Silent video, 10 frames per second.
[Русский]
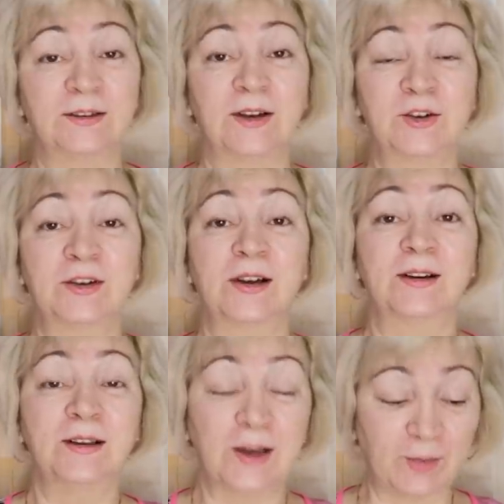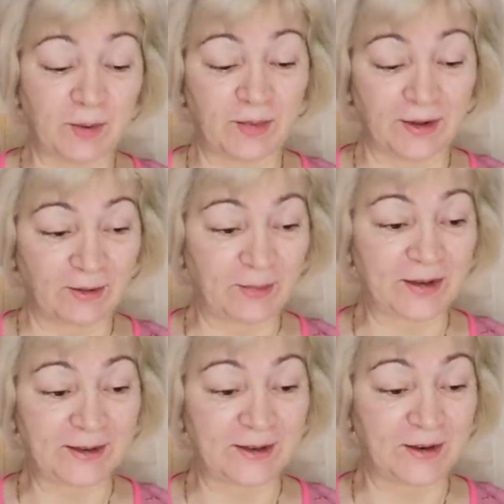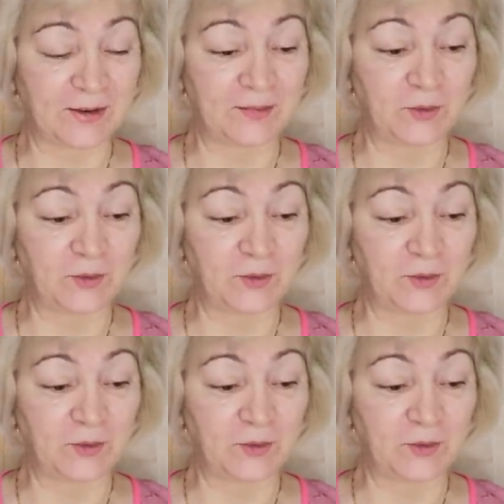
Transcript: так же, как и я попала в просак.